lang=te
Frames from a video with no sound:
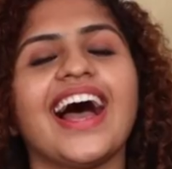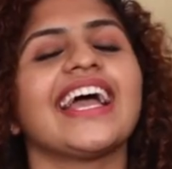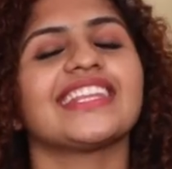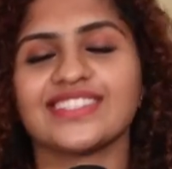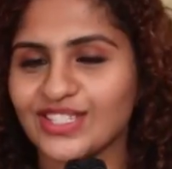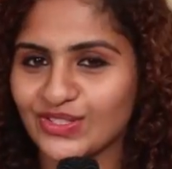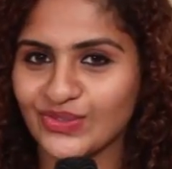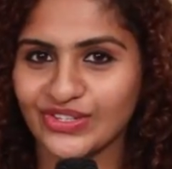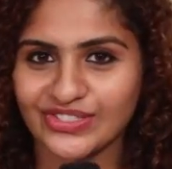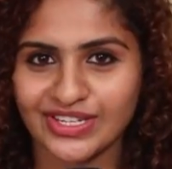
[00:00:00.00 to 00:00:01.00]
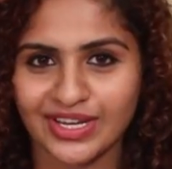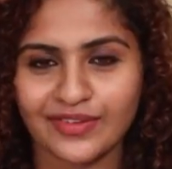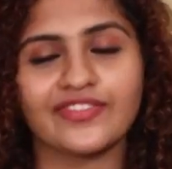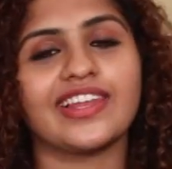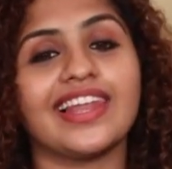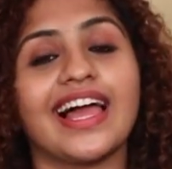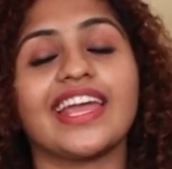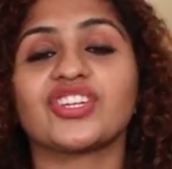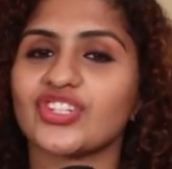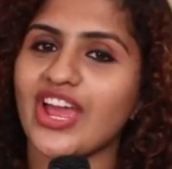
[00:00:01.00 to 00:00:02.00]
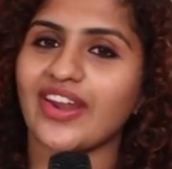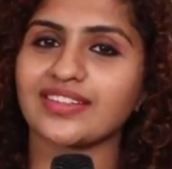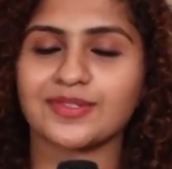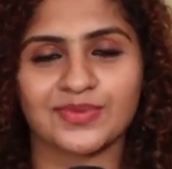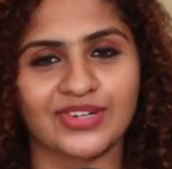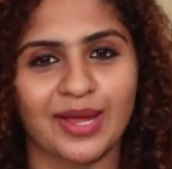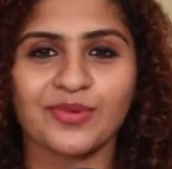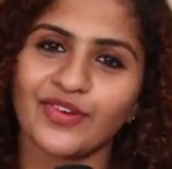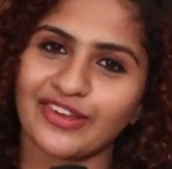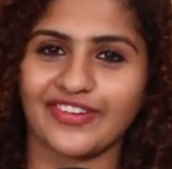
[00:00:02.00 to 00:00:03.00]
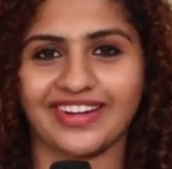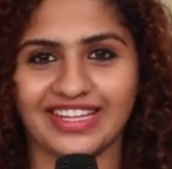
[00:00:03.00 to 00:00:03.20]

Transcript: హాయ్ దిస్ ఇస్ నూరన్ షరీఫ్ లైక్ షేర్ అండ్ సబ్స్క్రైబ్ టు వైఫై